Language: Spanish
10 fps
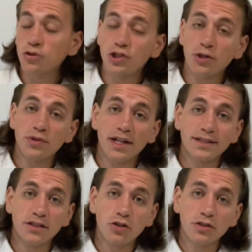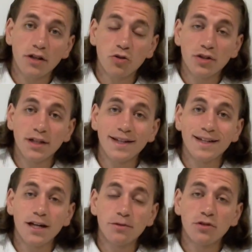llegó una acción donde
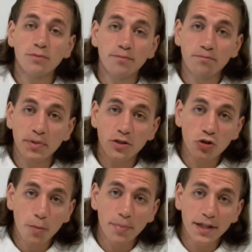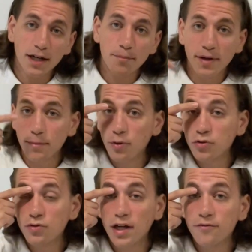el árbitro pitó penal para
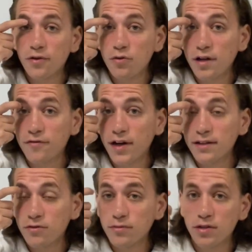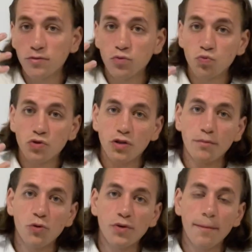Portugal. Fue una falta, un,
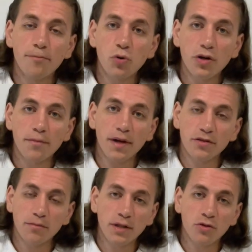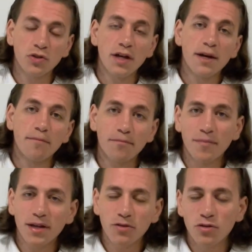como un empuje más o menos,
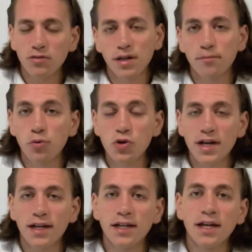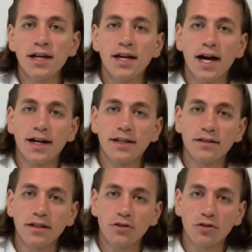medio empuje ahí a
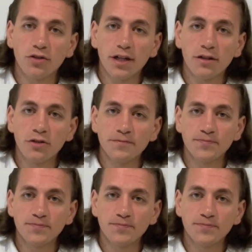Cristiano Ronaldo,